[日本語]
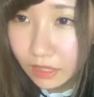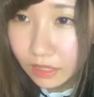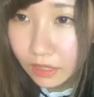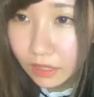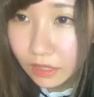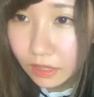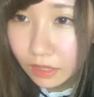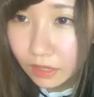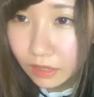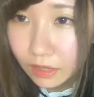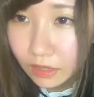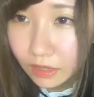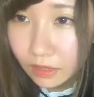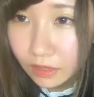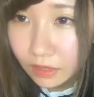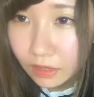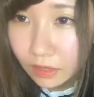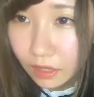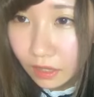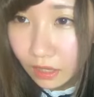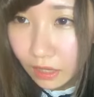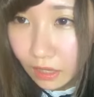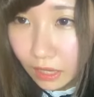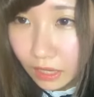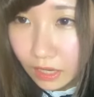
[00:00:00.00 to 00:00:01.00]
ん
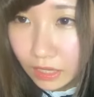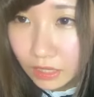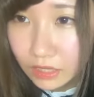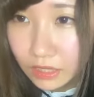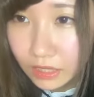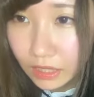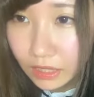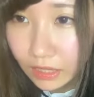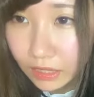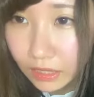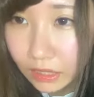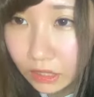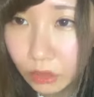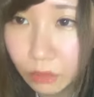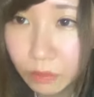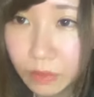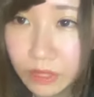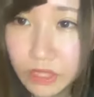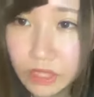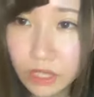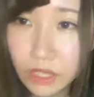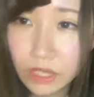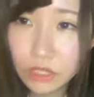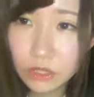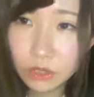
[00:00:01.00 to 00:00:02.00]
赤ちゃんやけどめっ
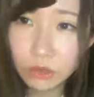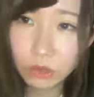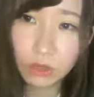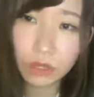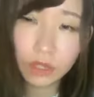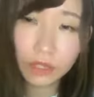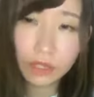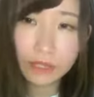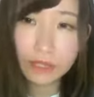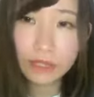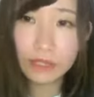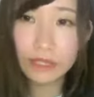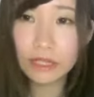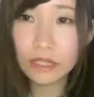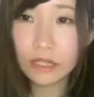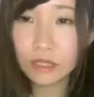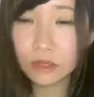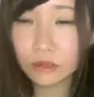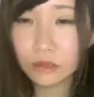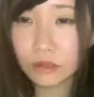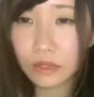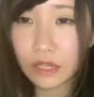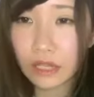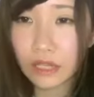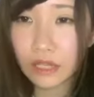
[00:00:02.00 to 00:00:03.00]
ちゃ賢いいい
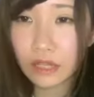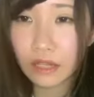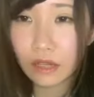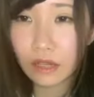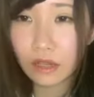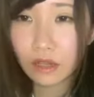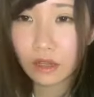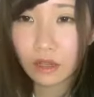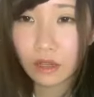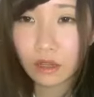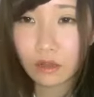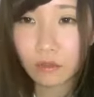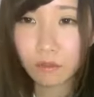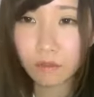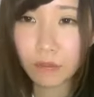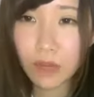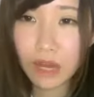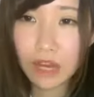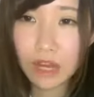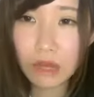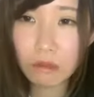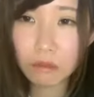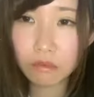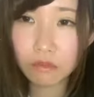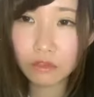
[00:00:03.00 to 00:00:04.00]
そうなんだ
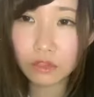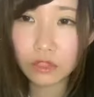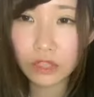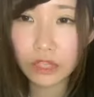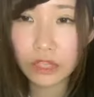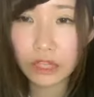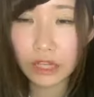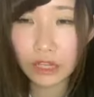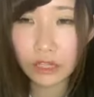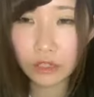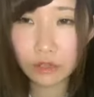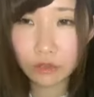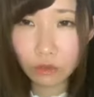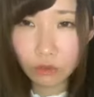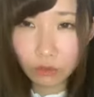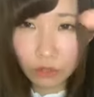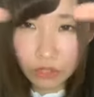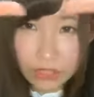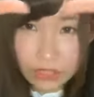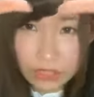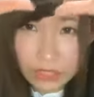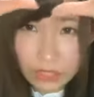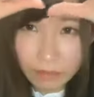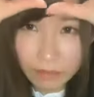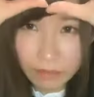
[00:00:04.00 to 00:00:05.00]
バカボンってあれここ
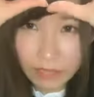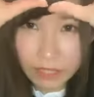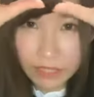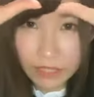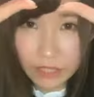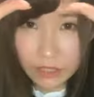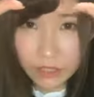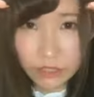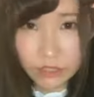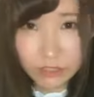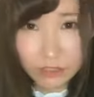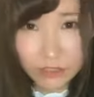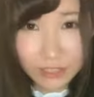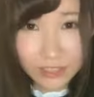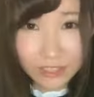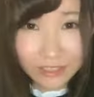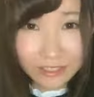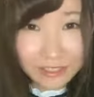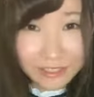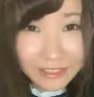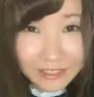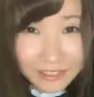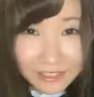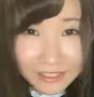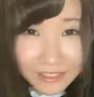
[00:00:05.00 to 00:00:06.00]
にさ巻いてる人で
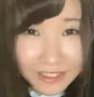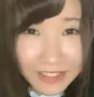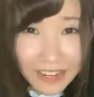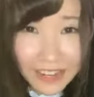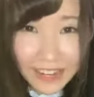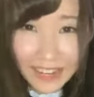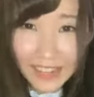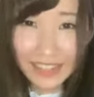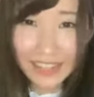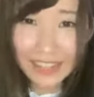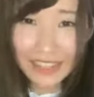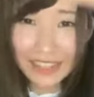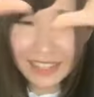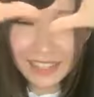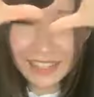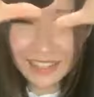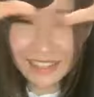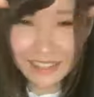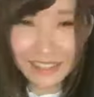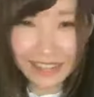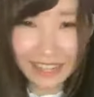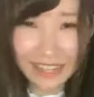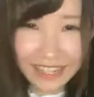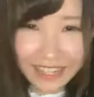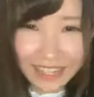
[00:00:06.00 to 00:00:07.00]
しょこれ
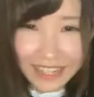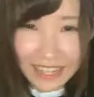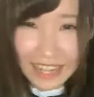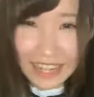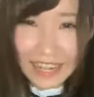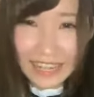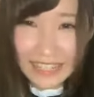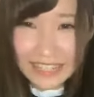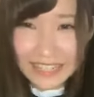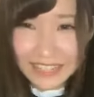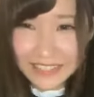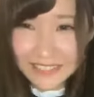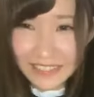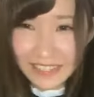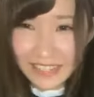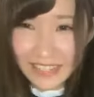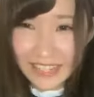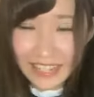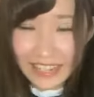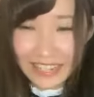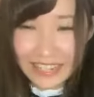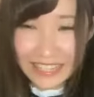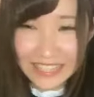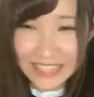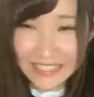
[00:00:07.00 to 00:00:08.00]
これ鉢
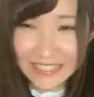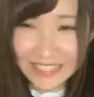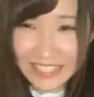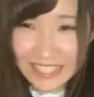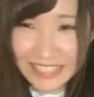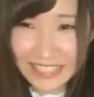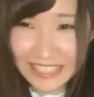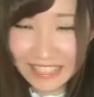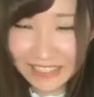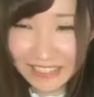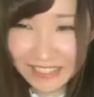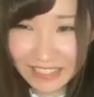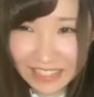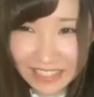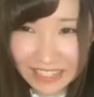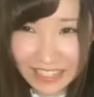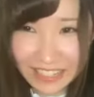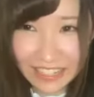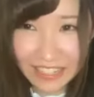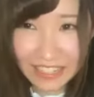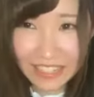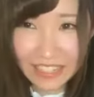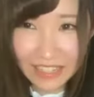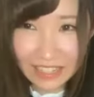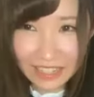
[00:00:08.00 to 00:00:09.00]
巻きあちょっと違うか
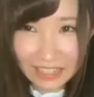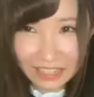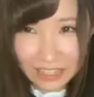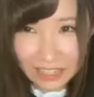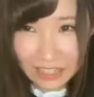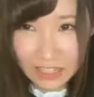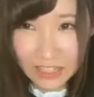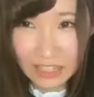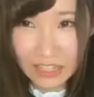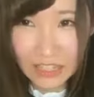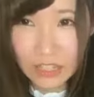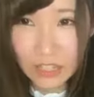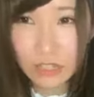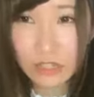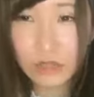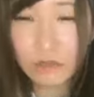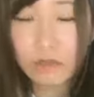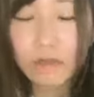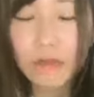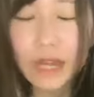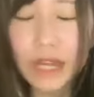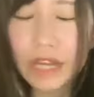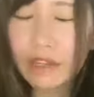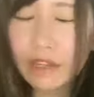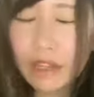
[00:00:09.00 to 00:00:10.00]
な
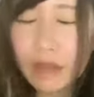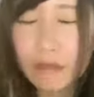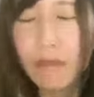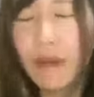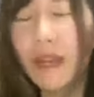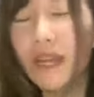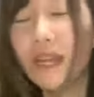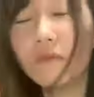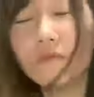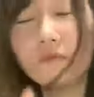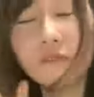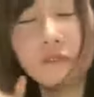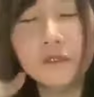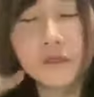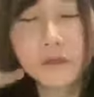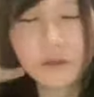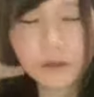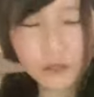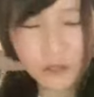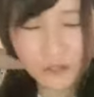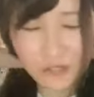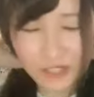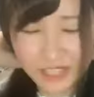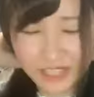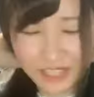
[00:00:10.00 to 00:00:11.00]
あのねバカボンとお
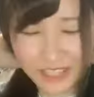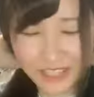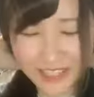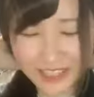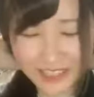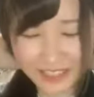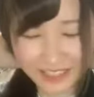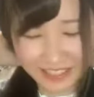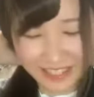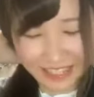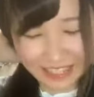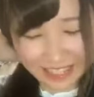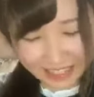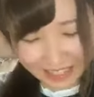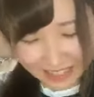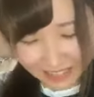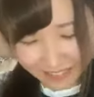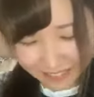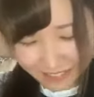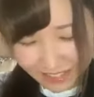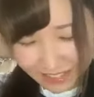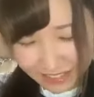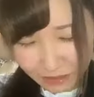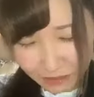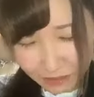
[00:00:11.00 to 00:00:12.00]
そ松くんがねた
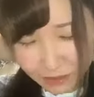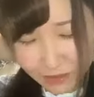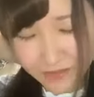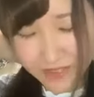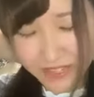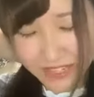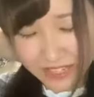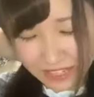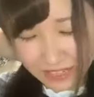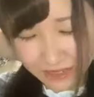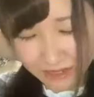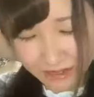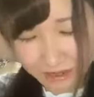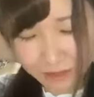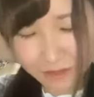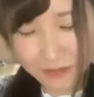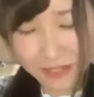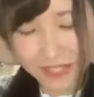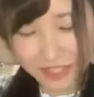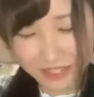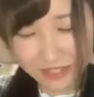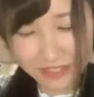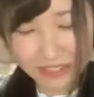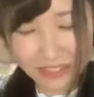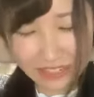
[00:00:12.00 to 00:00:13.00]
まにおそ松さんおそ
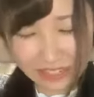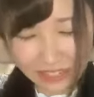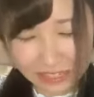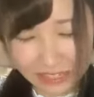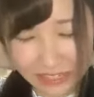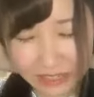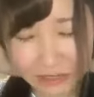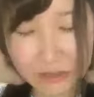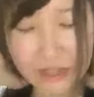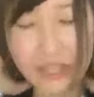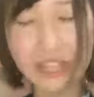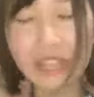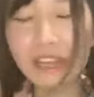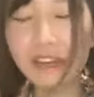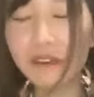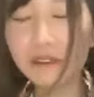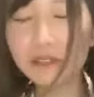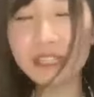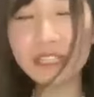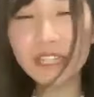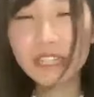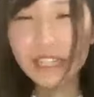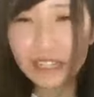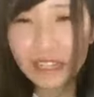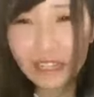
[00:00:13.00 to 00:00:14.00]
松くんがねすごいねごっ
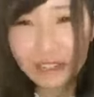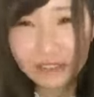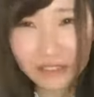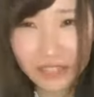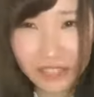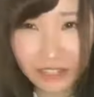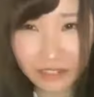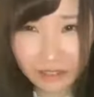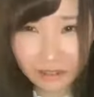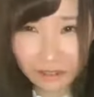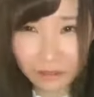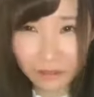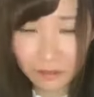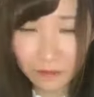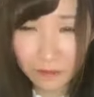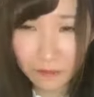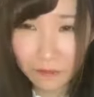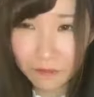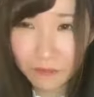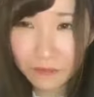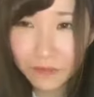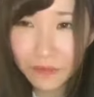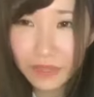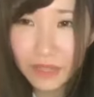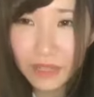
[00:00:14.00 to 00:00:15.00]
ちゃになるけど
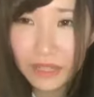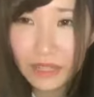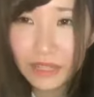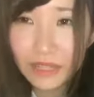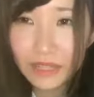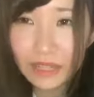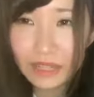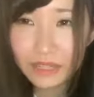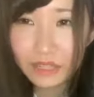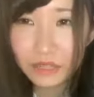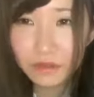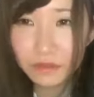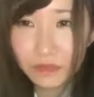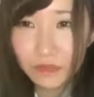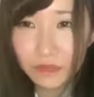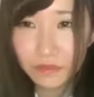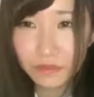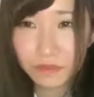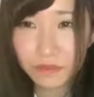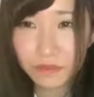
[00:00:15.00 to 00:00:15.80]
大丈夫